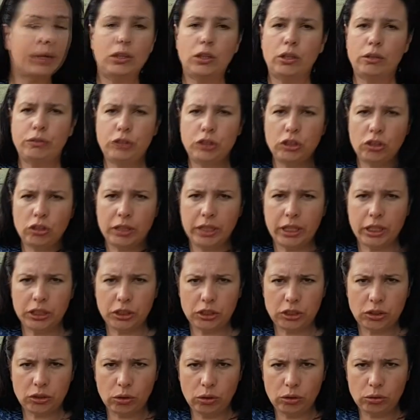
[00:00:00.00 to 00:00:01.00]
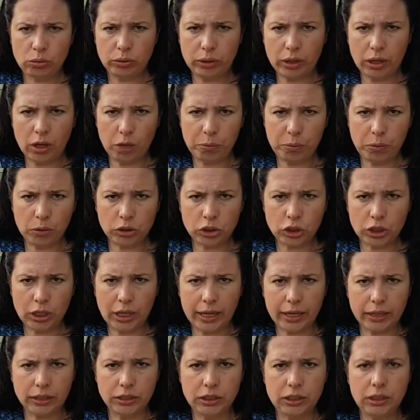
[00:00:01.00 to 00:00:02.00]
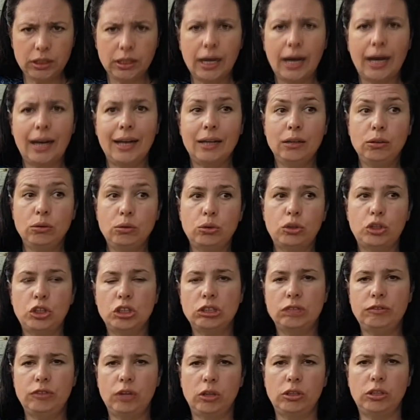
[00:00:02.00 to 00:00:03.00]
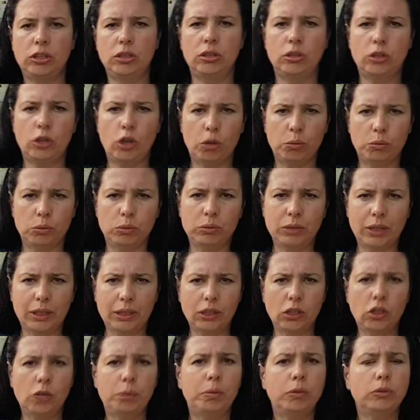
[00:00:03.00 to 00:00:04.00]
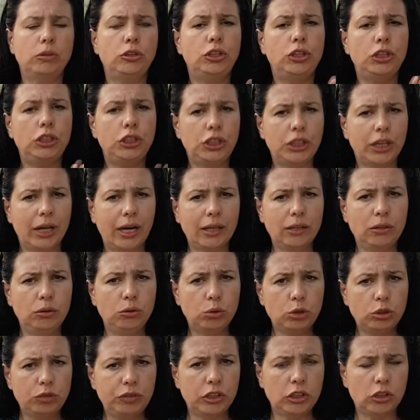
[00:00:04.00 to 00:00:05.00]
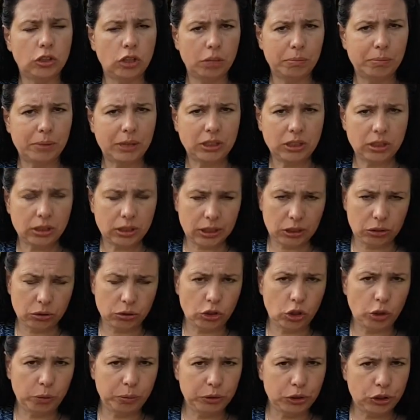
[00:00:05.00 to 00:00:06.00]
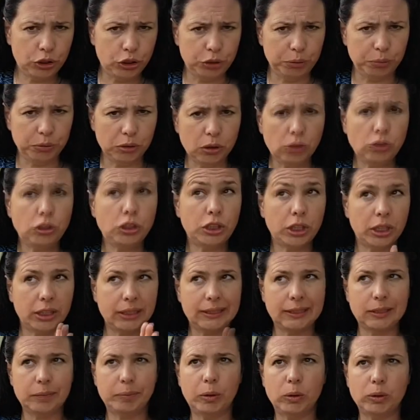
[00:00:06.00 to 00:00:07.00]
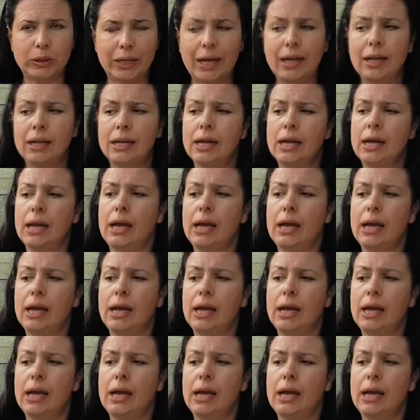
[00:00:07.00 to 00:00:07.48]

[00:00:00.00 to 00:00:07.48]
To wszystko na razie stoi tutaj obok szklarni, ale już jest w drodze do domu, dlatego bo dzisiaj, już wieczorem ma się zacząć robić zimno, dzisiaj jest sobota,